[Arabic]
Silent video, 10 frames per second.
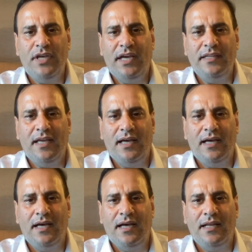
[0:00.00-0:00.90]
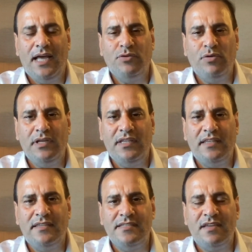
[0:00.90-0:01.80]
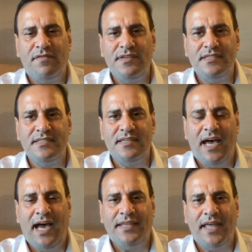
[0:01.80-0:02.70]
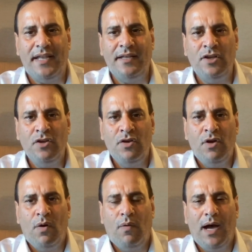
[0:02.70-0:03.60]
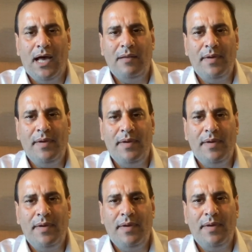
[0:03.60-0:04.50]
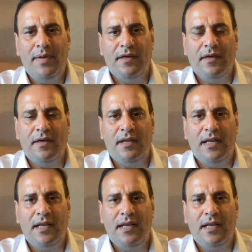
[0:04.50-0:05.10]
المتحدة لا تريد أن تستفز أحدا والبيت الأبيض